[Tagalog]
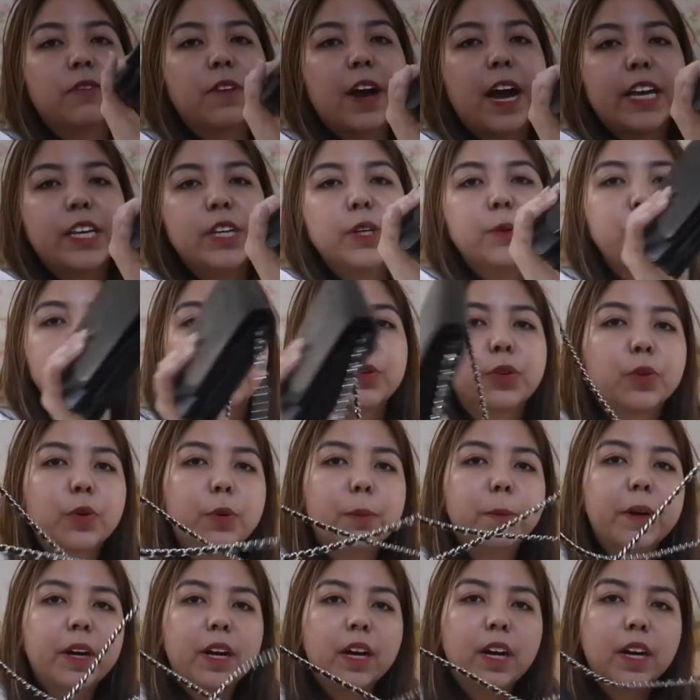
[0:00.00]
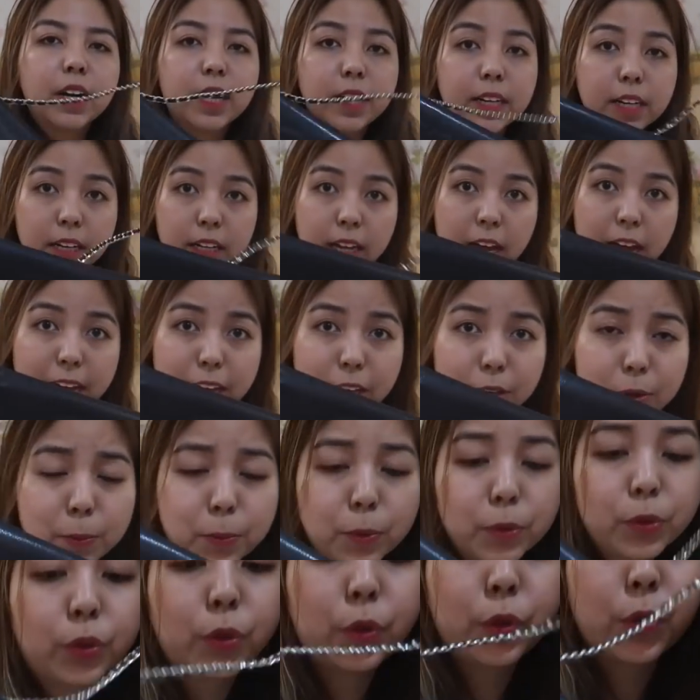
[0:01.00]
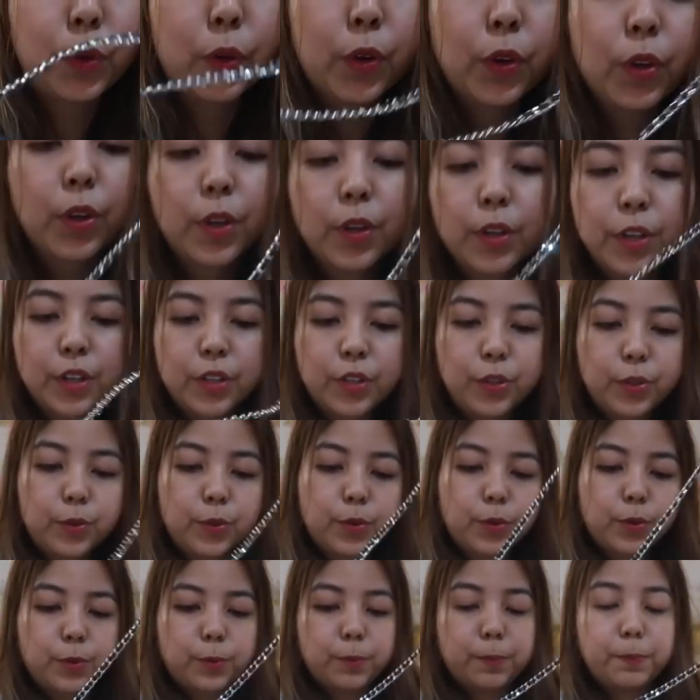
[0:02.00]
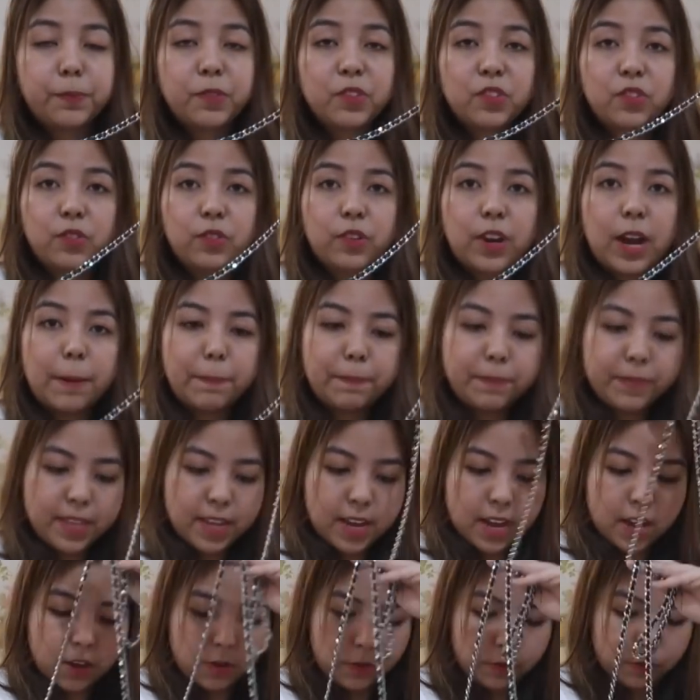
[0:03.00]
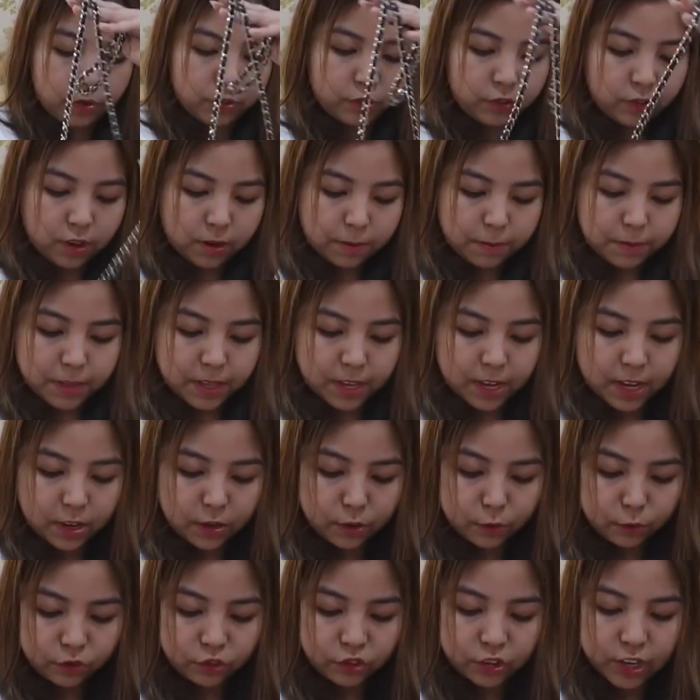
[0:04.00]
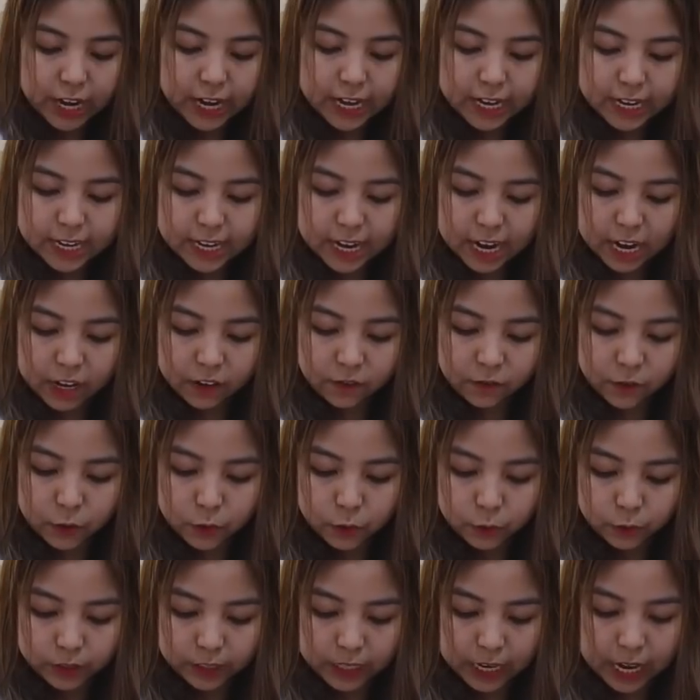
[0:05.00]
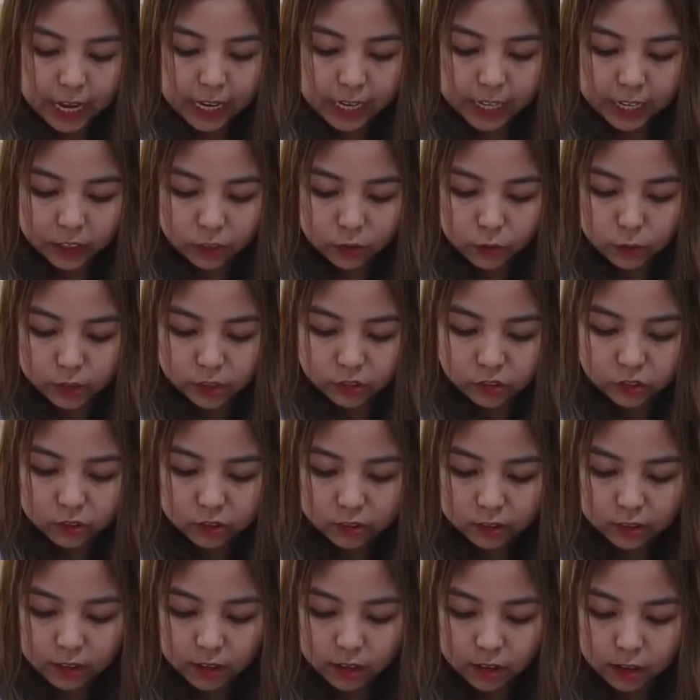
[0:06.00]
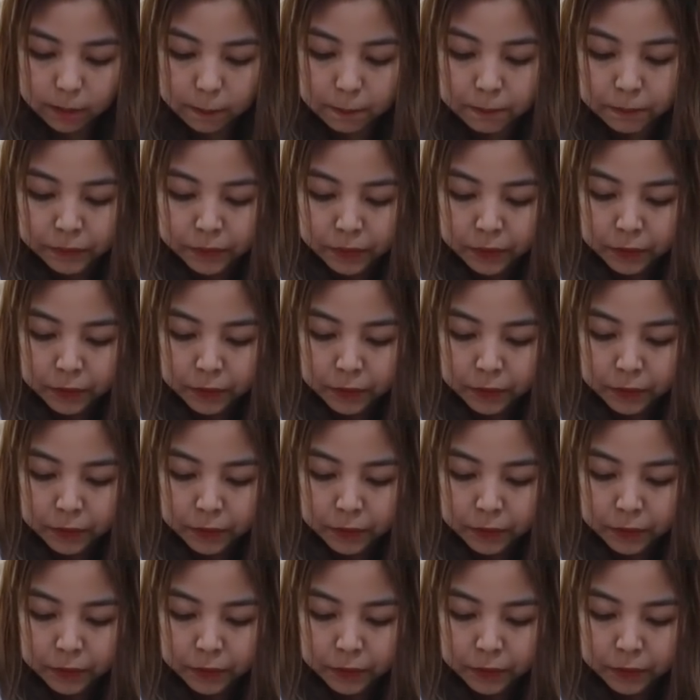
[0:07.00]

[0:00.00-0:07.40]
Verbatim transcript: if ayaw mo tong mga ganit, ayaw mo to, yung strap niya or something, yung chain niya, if you don't like it, you can just uh,